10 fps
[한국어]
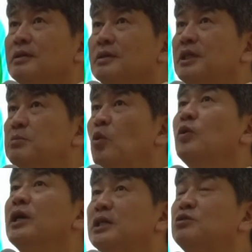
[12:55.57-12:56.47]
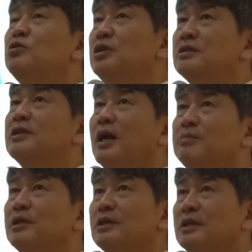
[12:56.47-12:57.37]
근데 뭔가 기술이 있는
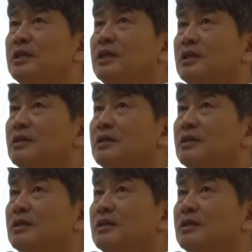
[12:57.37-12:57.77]
사람들끼리